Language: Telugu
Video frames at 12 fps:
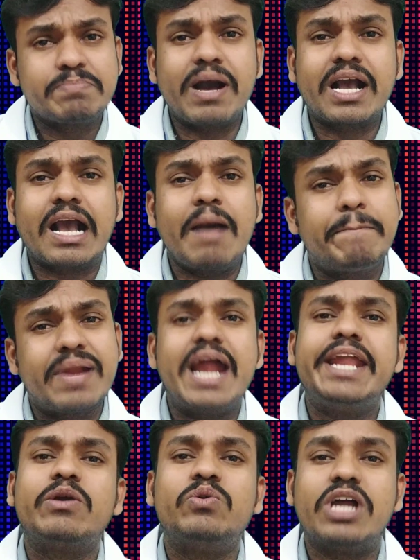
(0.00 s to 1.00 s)
పక్క
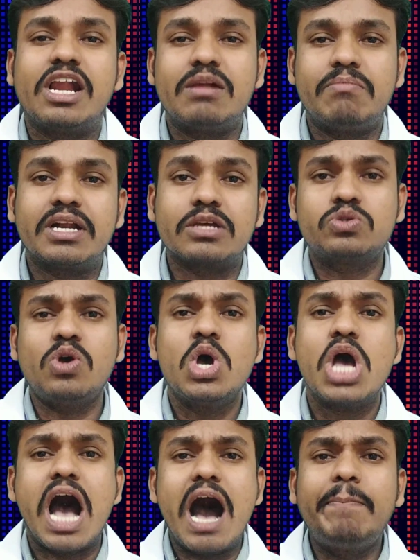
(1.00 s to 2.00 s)
ప్లానింగ్ ఉండాలన్నమాట సో
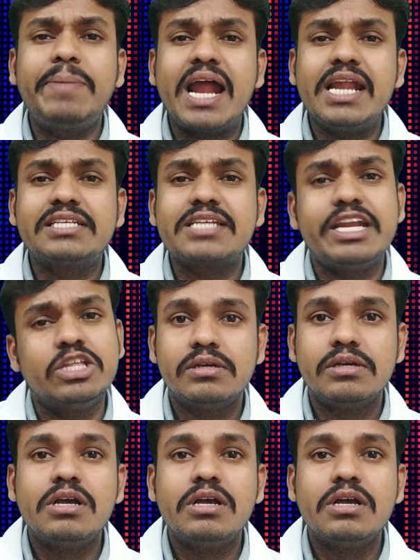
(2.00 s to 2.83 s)
ఆ ప్లానింగ్స్ అన్ని